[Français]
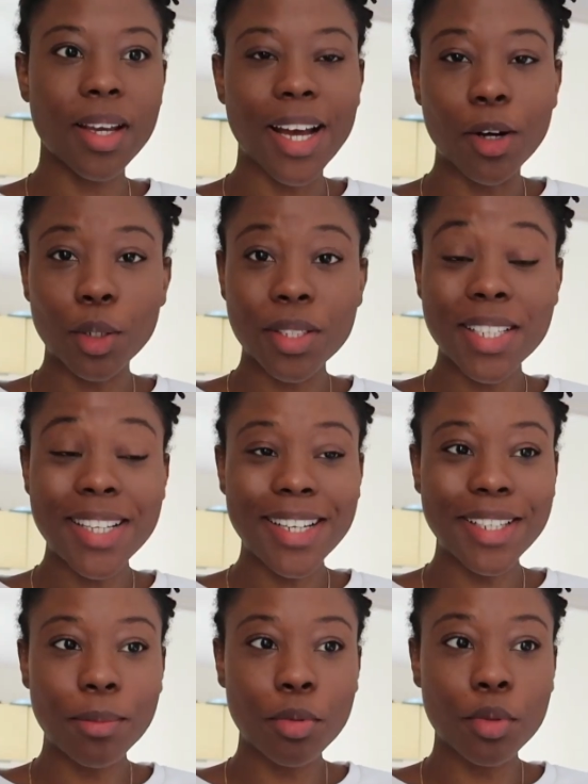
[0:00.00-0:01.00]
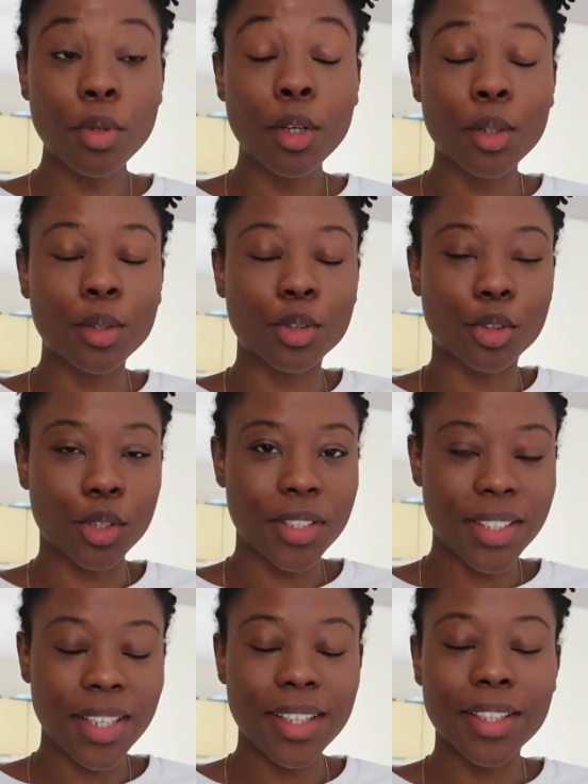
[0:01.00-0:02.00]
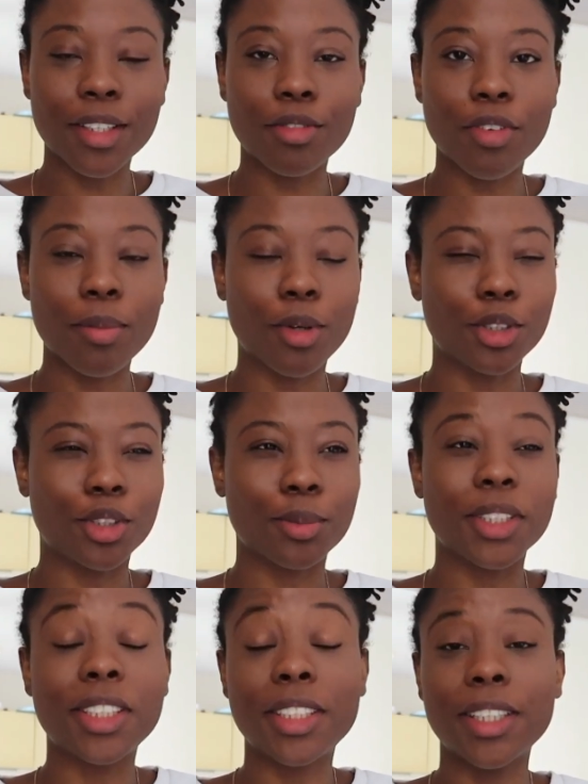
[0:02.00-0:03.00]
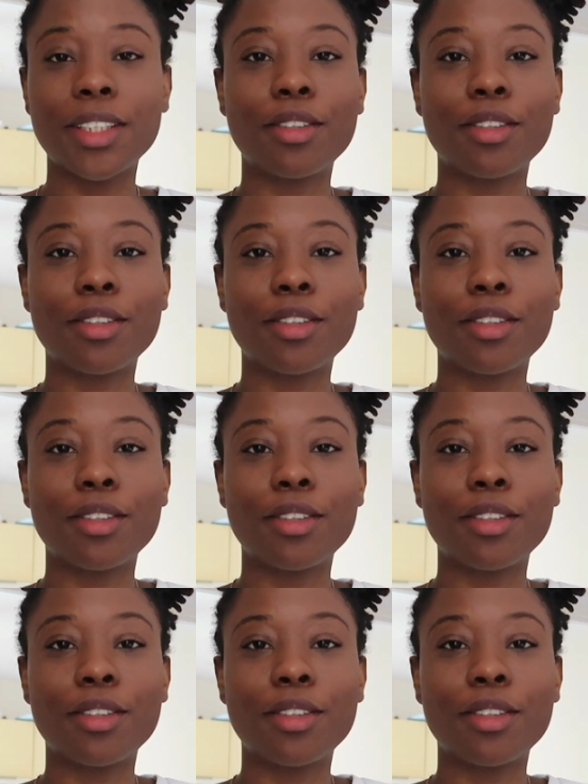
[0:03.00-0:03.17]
Alors que si dès le début, je sais qu'il fait moche, je me dis tiens,